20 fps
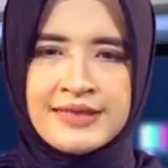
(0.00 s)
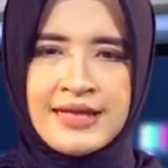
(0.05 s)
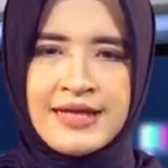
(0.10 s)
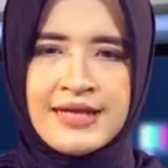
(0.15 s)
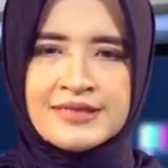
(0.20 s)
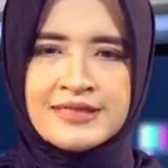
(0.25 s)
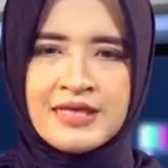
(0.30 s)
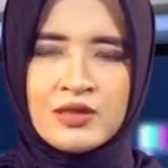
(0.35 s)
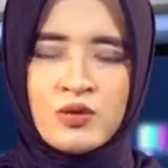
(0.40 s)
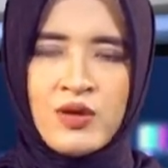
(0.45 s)

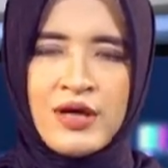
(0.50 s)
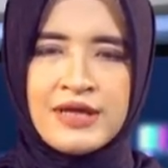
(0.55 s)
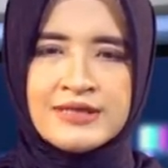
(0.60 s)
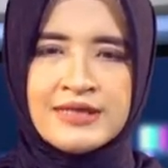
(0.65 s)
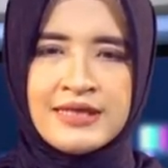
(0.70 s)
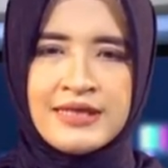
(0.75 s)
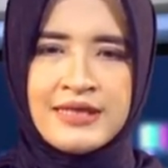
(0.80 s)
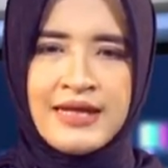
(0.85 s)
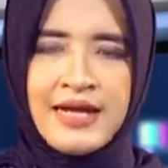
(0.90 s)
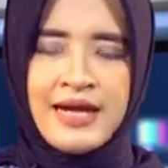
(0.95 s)
Salah satu
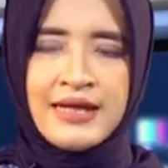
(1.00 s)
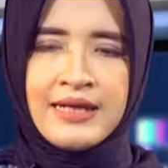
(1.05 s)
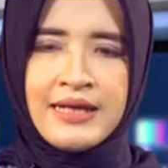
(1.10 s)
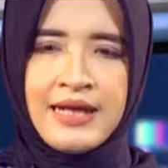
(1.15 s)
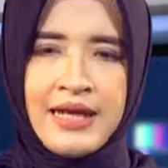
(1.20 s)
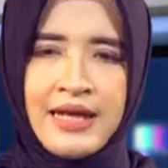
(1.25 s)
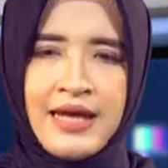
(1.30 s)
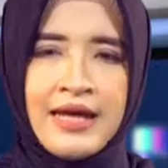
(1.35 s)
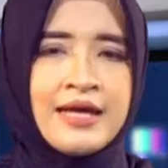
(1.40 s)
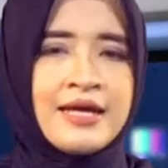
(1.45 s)
hasilnya
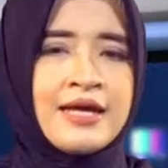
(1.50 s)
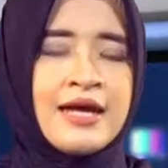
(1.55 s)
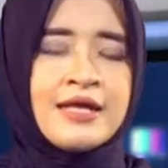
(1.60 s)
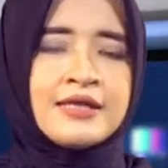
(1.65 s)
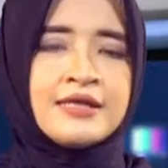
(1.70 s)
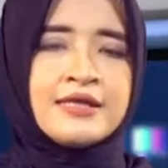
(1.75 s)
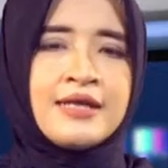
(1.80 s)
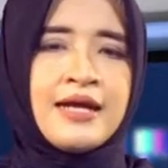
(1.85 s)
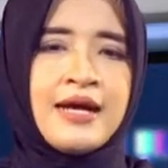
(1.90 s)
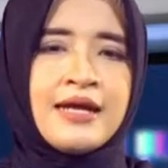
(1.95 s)
adalah
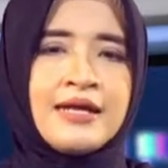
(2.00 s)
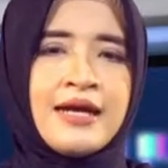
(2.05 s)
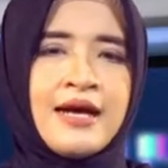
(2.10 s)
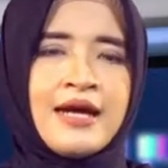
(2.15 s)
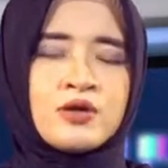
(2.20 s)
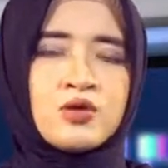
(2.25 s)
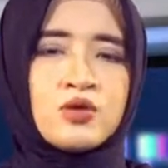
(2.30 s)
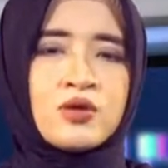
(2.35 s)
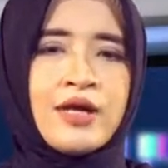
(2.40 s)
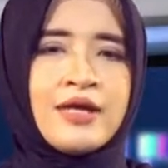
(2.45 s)
tidak
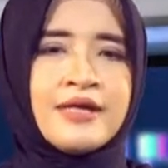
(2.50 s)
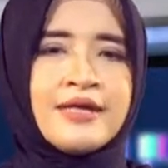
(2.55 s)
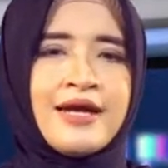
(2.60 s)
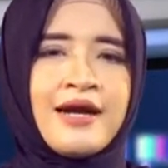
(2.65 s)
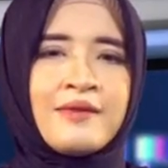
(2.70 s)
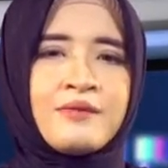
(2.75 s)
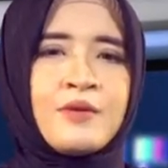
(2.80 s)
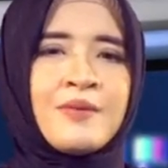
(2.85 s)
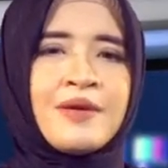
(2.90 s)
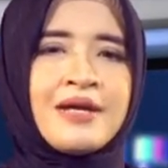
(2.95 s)
ada aturan
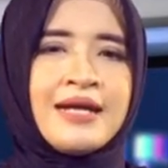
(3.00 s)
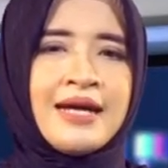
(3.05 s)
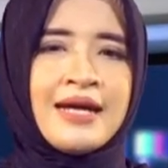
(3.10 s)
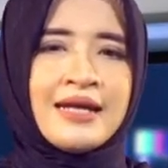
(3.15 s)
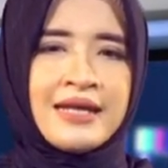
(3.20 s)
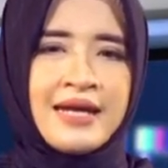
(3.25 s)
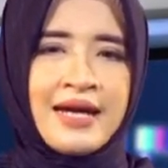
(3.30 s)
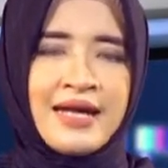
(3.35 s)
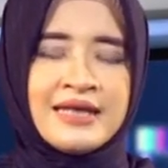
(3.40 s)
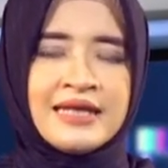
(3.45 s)
yang
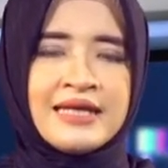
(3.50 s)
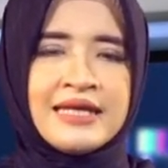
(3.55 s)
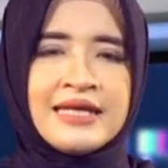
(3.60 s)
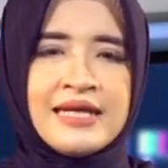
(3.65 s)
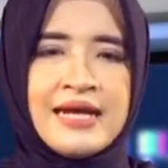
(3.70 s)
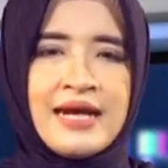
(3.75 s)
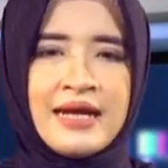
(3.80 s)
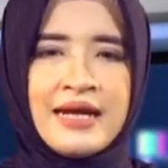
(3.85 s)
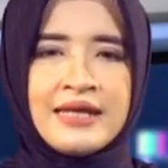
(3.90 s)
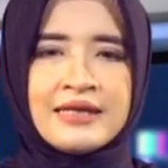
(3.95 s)
membenarkan
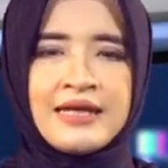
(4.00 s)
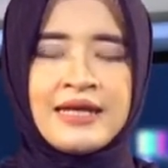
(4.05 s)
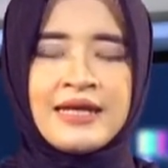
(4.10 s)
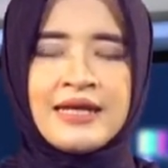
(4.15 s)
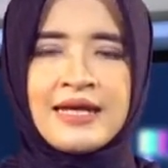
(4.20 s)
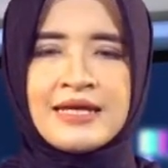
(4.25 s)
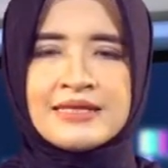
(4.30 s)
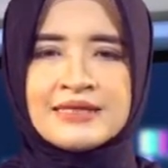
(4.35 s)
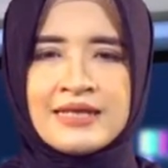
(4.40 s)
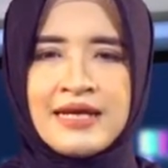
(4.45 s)
tindakan
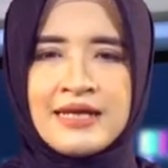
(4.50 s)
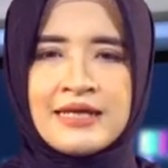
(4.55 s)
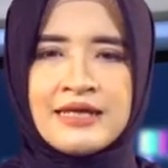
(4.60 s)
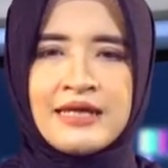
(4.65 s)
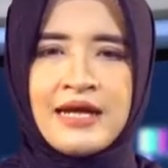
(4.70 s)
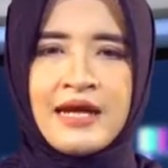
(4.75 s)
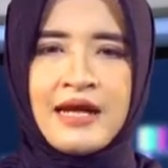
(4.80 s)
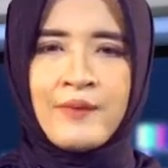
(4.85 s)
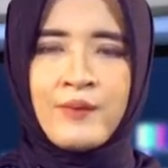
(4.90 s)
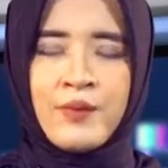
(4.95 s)
kekerasan
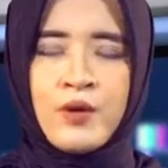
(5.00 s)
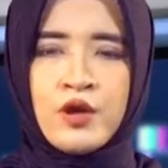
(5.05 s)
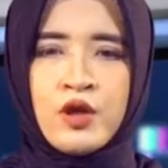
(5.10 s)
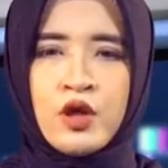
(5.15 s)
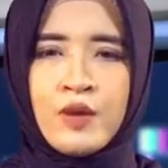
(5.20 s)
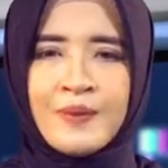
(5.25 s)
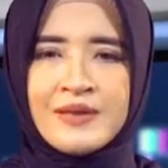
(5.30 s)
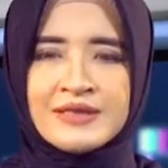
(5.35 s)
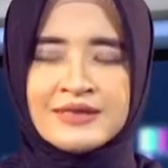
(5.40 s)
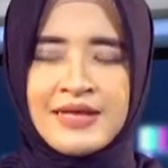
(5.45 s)
di dalam
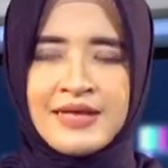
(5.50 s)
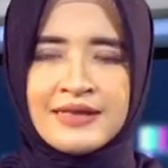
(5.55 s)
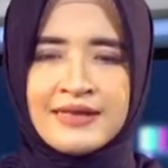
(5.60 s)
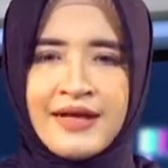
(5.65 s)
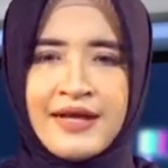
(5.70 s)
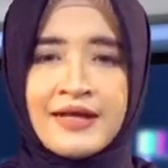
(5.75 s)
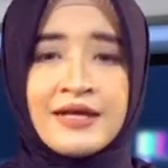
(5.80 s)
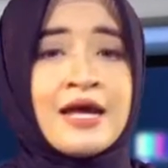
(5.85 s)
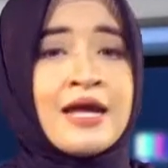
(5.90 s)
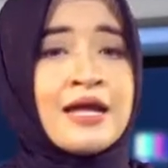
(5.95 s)
pondok
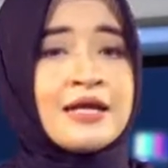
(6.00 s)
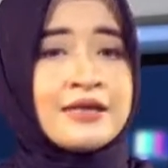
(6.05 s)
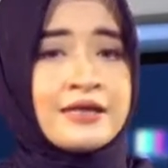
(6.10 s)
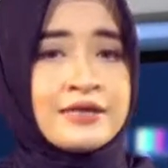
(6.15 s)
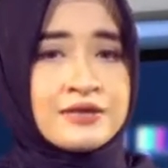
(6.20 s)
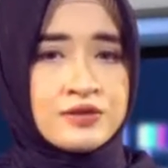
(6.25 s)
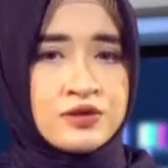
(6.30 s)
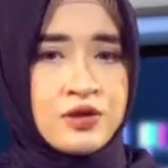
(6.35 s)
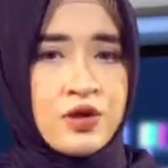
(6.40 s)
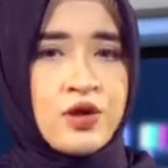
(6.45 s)
pesantren
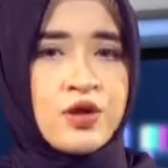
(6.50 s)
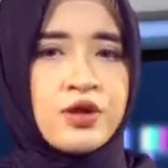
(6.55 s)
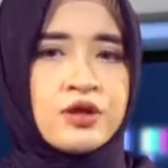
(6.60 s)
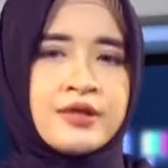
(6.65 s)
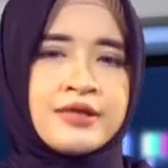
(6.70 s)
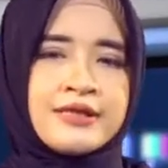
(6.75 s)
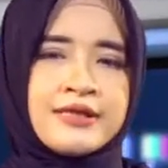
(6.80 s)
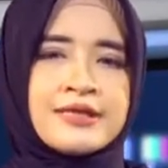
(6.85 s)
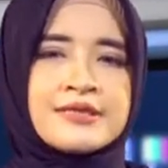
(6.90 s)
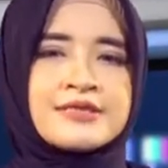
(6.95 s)

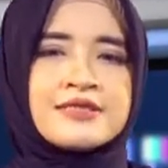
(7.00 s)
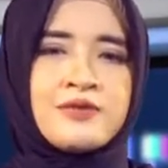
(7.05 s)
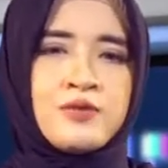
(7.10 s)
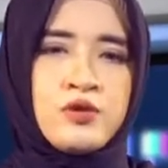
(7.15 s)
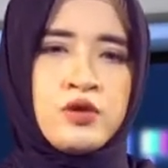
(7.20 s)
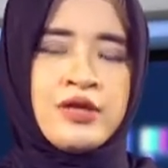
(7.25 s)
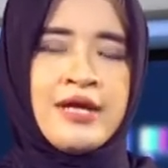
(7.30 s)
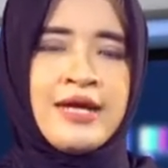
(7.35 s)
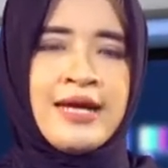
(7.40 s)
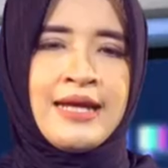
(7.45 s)
tersohor
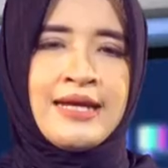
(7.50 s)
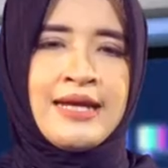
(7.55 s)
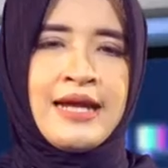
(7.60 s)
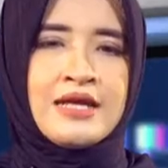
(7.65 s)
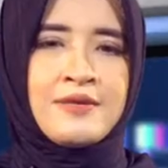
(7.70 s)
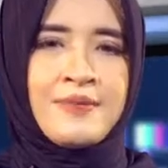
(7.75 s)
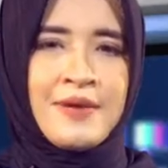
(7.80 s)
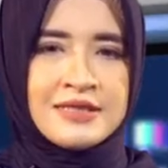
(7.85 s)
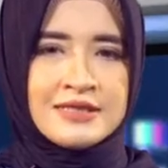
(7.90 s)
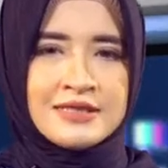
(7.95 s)
tersebut
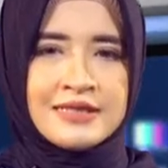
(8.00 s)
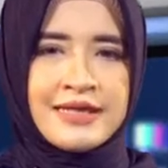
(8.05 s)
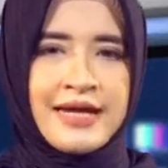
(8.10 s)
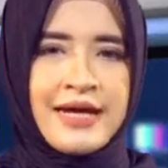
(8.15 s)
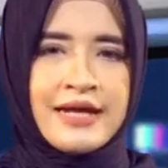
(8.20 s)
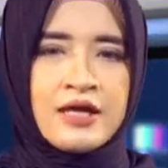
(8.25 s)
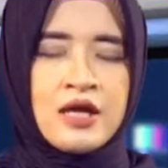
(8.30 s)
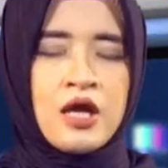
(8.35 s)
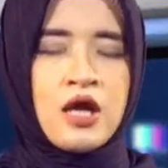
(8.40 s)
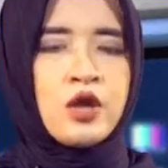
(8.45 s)
dan
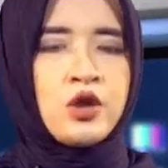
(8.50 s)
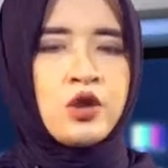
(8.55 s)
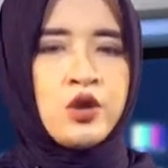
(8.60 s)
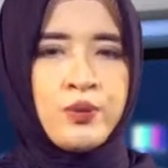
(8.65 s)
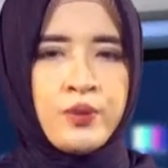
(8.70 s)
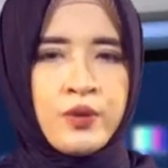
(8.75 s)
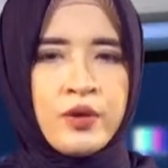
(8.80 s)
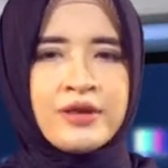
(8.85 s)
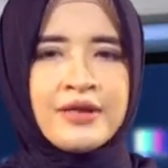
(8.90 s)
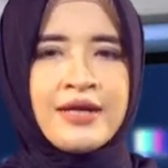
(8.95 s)
dipastikan
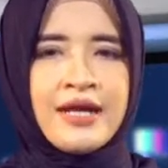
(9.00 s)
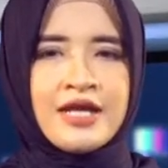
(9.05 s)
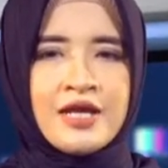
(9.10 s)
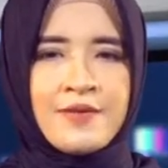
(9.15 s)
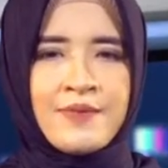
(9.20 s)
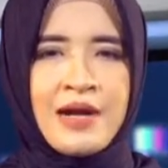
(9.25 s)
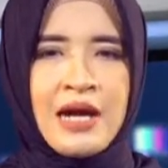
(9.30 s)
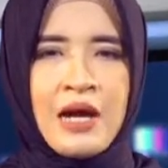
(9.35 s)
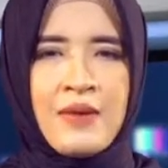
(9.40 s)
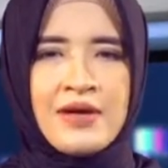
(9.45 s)
luput
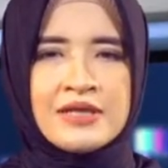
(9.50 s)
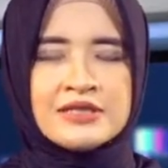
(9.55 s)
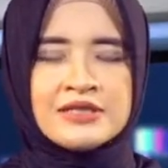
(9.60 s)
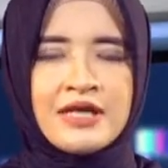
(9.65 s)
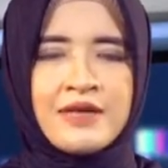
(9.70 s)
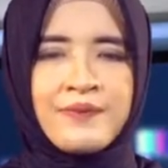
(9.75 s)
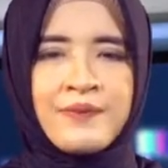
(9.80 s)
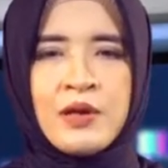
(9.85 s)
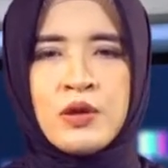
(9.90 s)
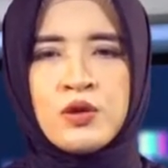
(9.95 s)
dari
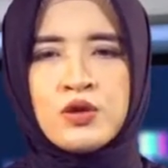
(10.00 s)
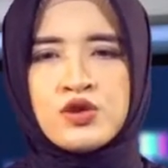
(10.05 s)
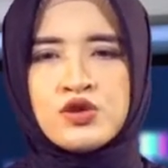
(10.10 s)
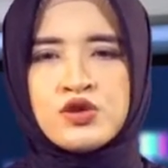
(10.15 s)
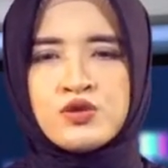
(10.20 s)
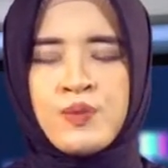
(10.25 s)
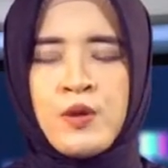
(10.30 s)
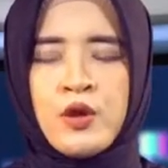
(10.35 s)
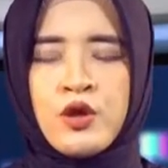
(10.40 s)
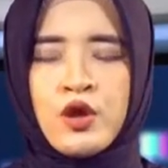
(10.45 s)
pengawasan
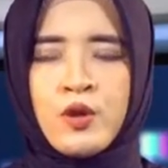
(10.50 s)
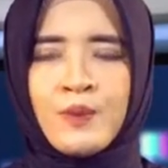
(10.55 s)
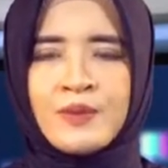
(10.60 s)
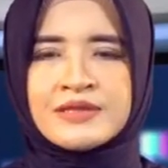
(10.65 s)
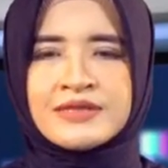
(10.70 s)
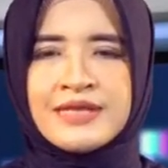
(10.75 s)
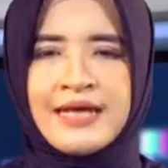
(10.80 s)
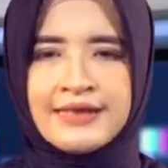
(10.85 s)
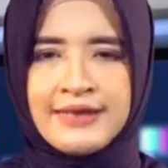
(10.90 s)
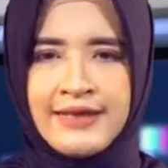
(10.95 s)
pengurus
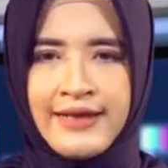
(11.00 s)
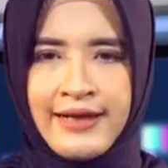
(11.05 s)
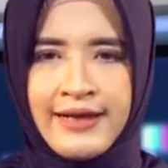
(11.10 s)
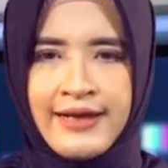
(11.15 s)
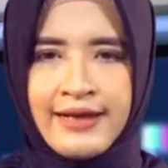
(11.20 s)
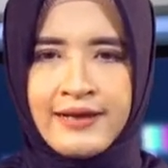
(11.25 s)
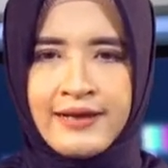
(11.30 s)
pondok pesantren.